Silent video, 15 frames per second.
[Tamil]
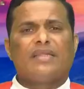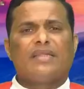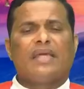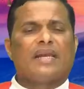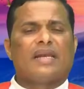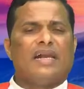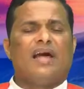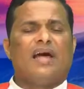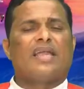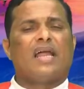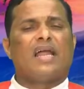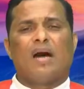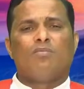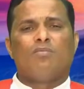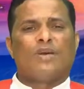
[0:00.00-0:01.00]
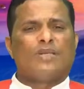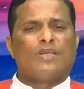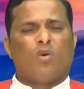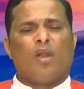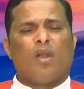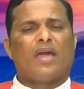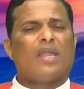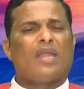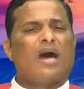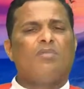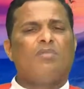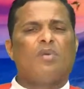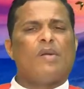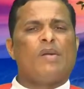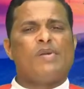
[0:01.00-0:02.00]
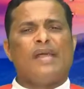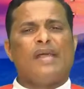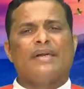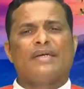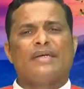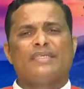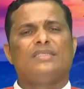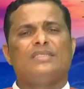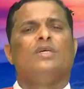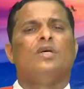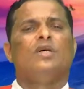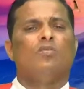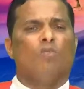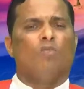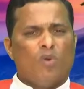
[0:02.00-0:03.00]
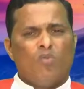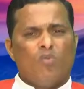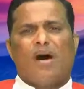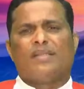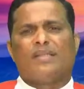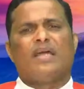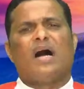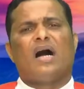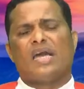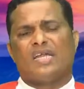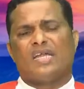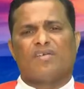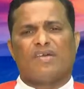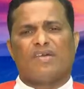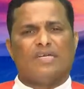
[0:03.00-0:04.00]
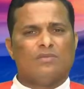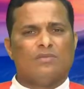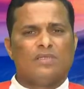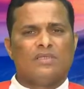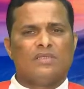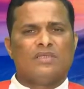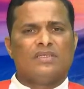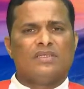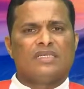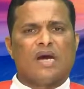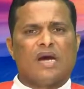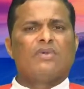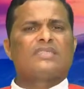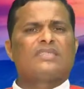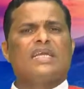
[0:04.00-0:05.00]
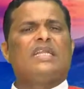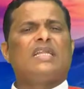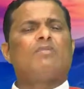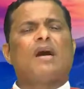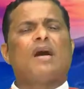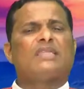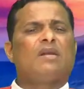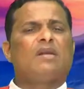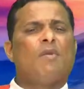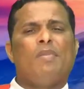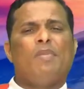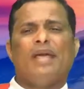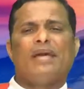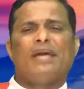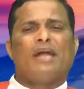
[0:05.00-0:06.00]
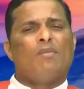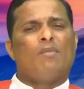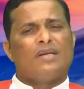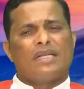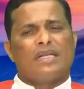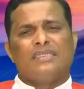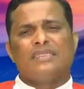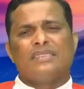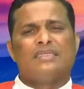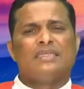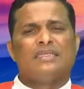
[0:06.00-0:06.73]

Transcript: தந்தையர்கள் ஆகிய நாம் பெற்றோர்களாகிய நாம் நம்முடைய பிள்ளைகளுக்கு முன்மாதிரியாக இருக்க வேண்டும் நாம செய்யறத பார்த்து நம்முடைய பிள்ளைங்க நம்மகிட்ட இருந்து